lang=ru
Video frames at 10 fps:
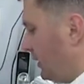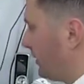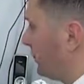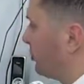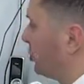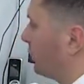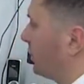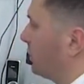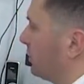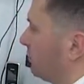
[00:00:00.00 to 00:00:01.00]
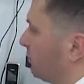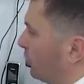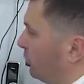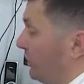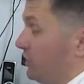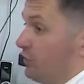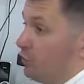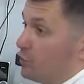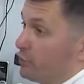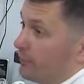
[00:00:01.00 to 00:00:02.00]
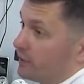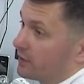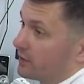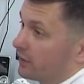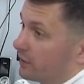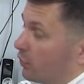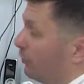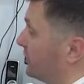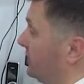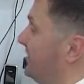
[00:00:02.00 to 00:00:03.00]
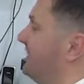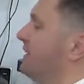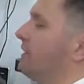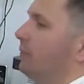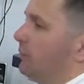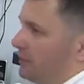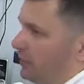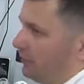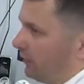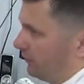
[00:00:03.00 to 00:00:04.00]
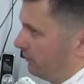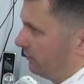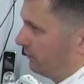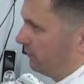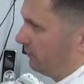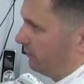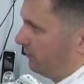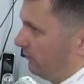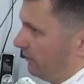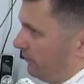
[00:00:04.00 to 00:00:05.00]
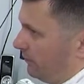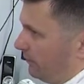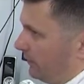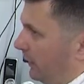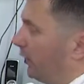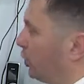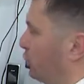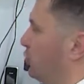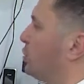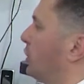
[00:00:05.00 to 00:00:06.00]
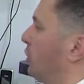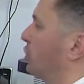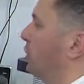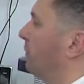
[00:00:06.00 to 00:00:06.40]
это все-таки ну, 280 у вас 372. Да, то есть очень хорошая